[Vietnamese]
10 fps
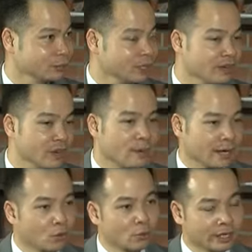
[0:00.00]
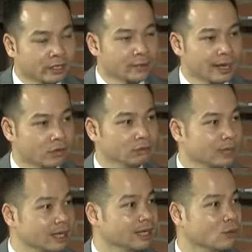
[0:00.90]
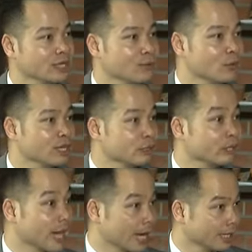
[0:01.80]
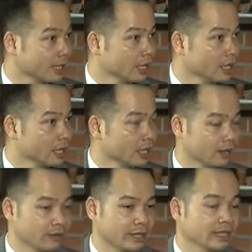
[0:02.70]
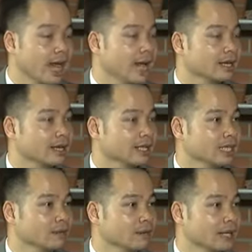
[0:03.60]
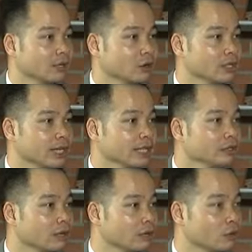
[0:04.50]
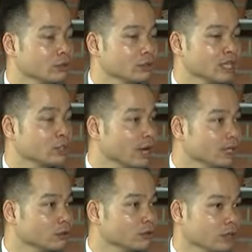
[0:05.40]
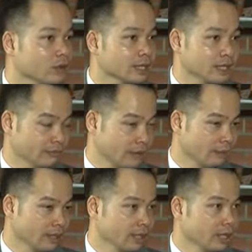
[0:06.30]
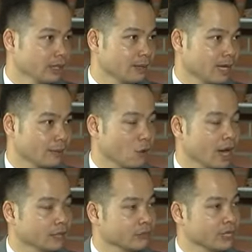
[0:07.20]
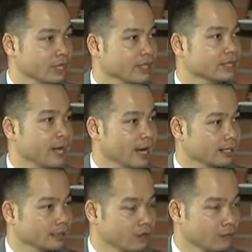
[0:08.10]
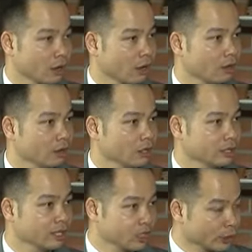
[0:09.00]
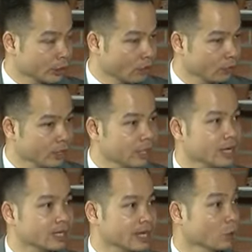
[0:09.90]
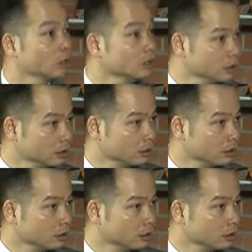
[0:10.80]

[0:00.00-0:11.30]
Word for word: chế đầu tiên, vì nếu mà bạn không có ngoại ngữ thì bạn không thể biết là đâu là những mô hình kinh doanh hiện đại. Và thứ hai nữa là khi mà bạn có những cái ý tưởng, có những kinh doanh cũng như là có những cái sản phẩm ấy, thì bạn gặp khó khăn trong việc là chia sẻ cái sản phẩm đó, ý tưởng kinh doanh đó với các nhà đầu tư